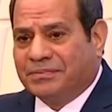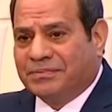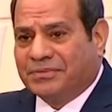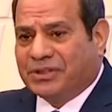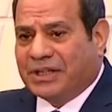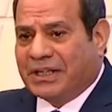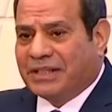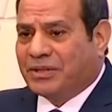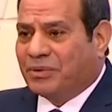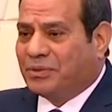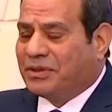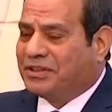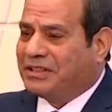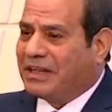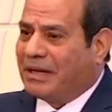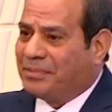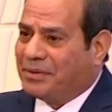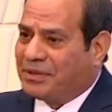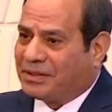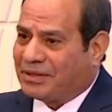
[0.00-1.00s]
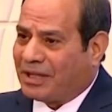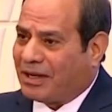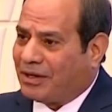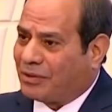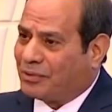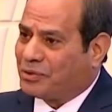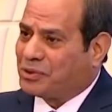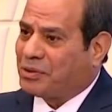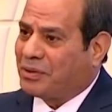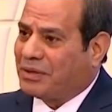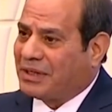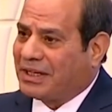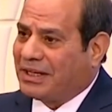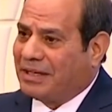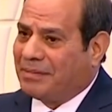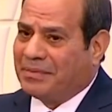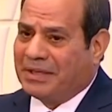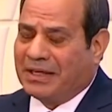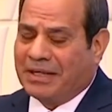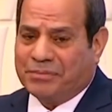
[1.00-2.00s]
مش عايز اقول التعبير تحرش ولا
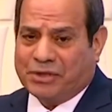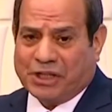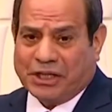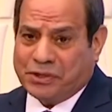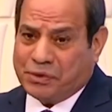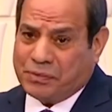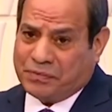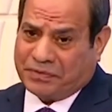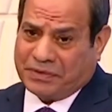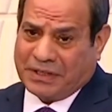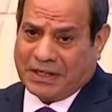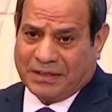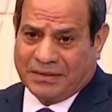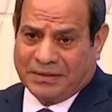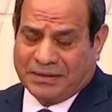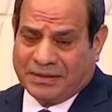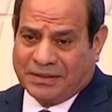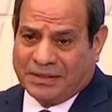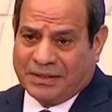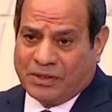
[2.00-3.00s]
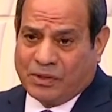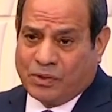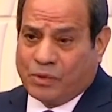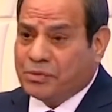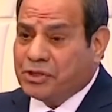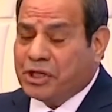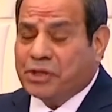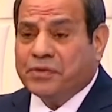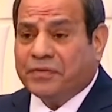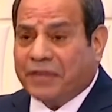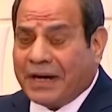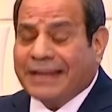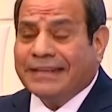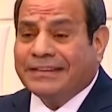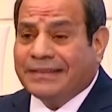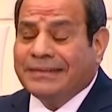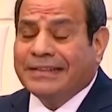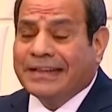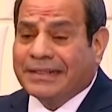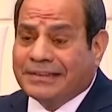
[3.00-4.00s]
كلام من ده مش هنشوف ده ومش هنشوف
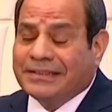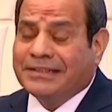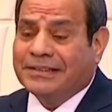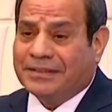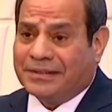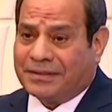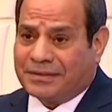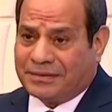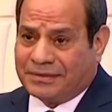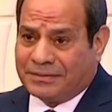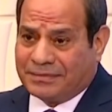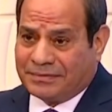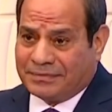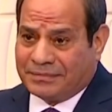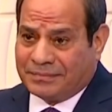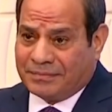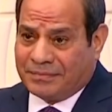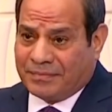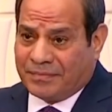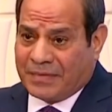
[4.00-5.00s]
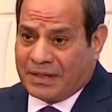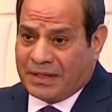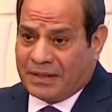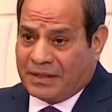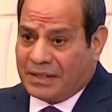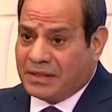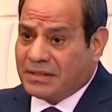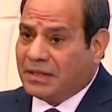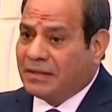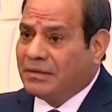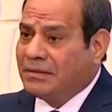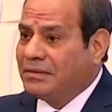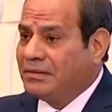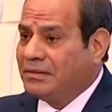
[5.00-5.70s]
حاجات تانية كتير اذا